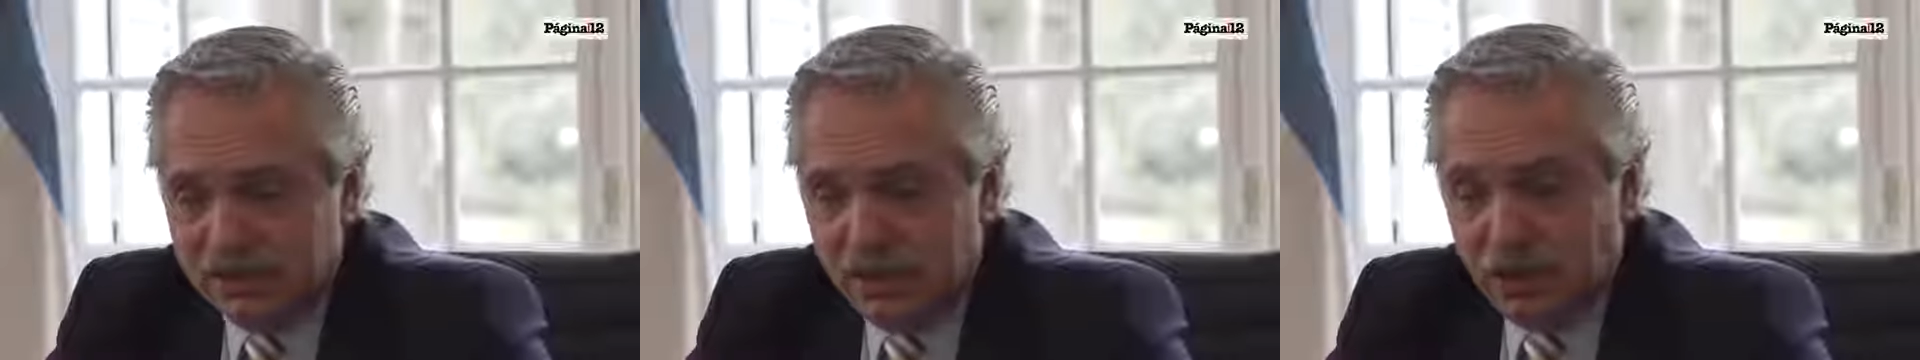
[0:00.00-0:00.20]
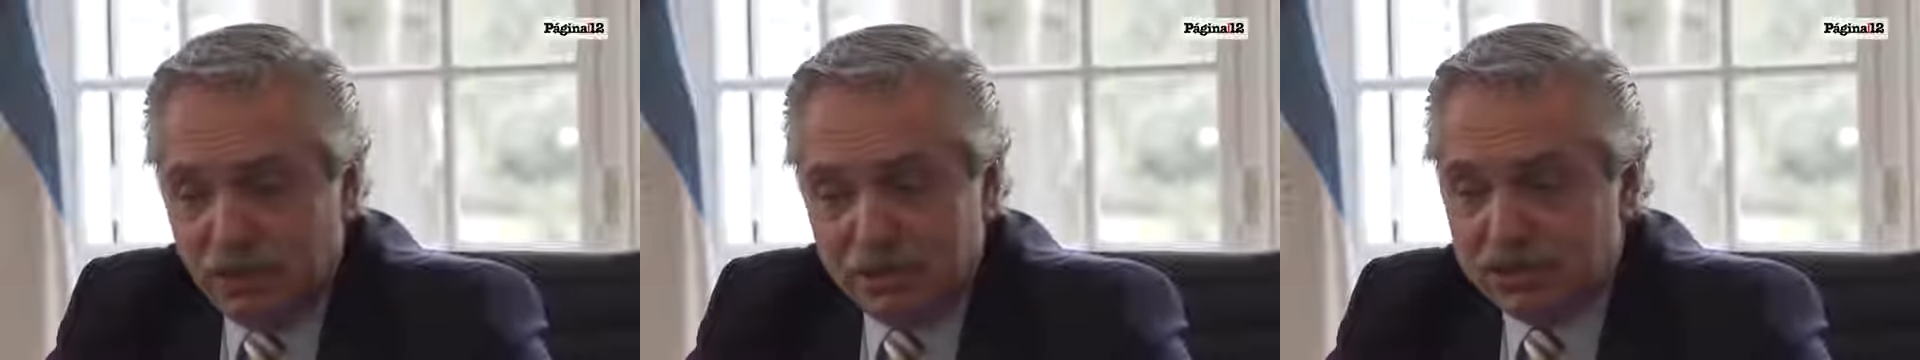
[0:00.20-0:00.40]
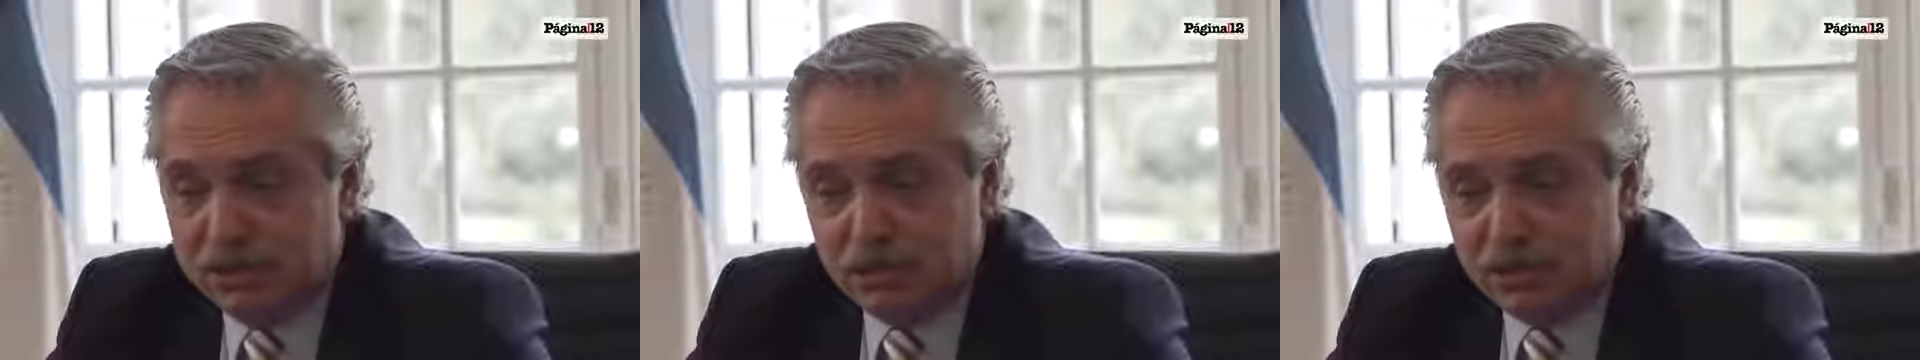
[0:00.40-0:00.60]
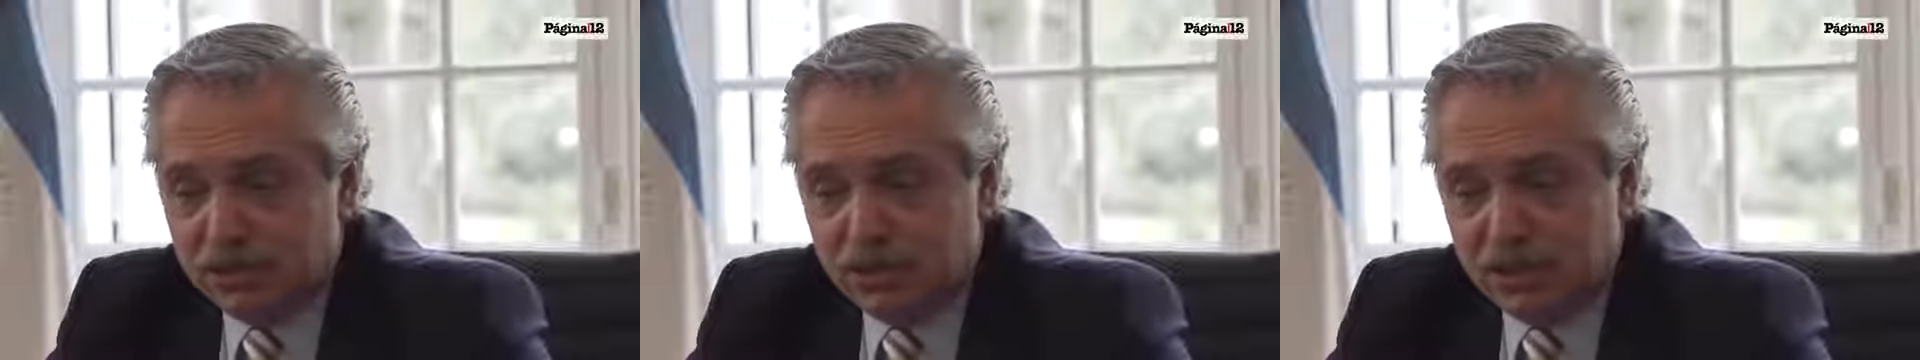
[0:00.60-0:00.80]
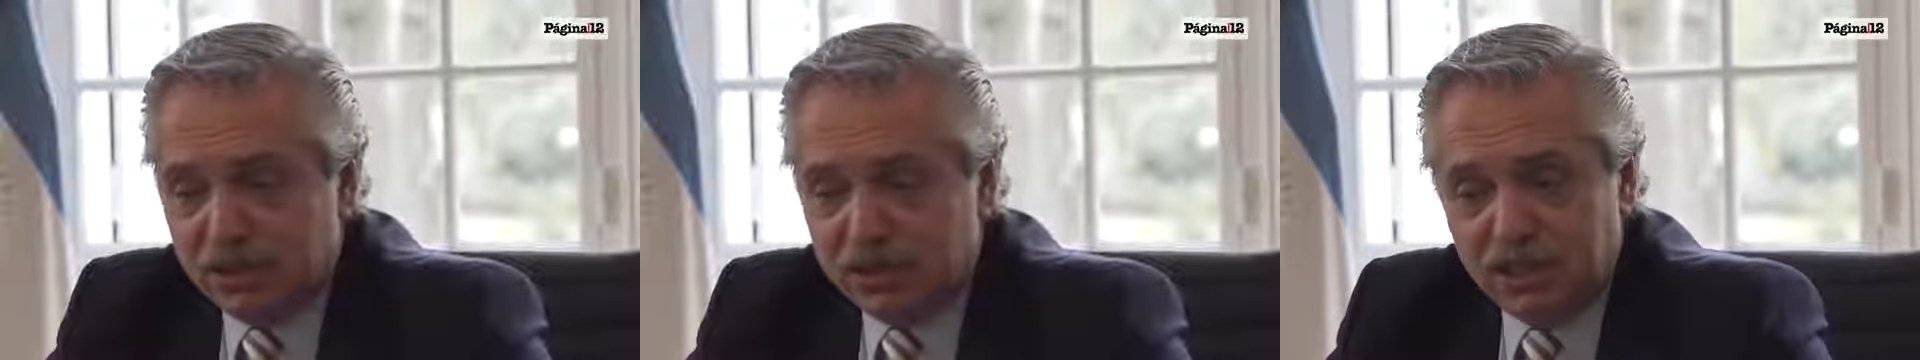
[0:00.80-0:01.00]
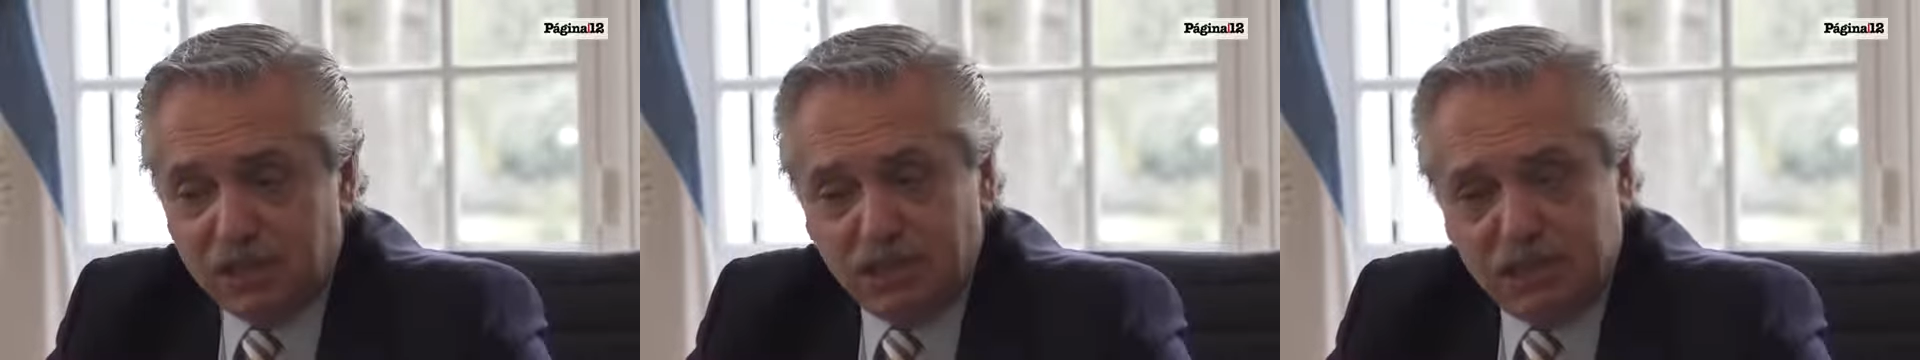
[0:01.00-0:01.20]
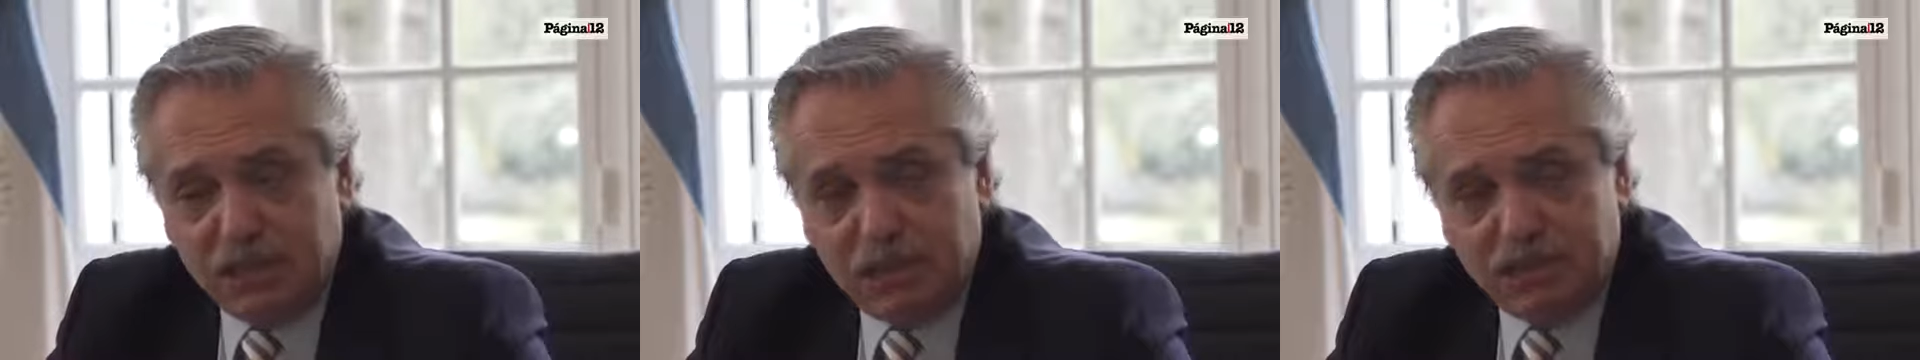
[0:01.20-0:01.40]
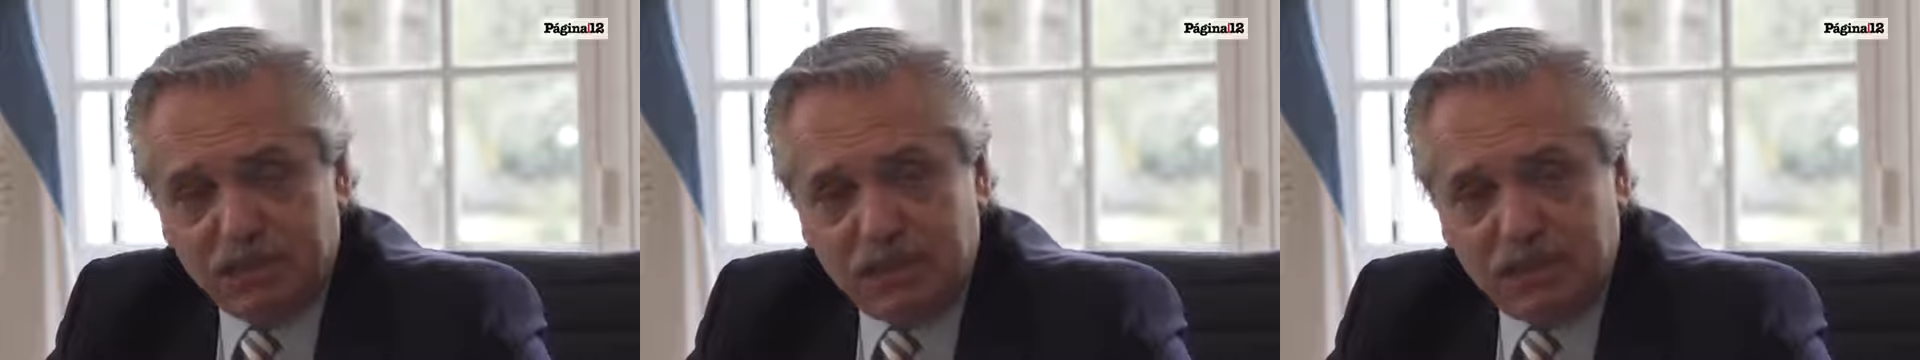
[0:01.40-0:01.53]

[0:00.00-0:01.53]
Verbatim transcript: Y lo más impresionante descubrí al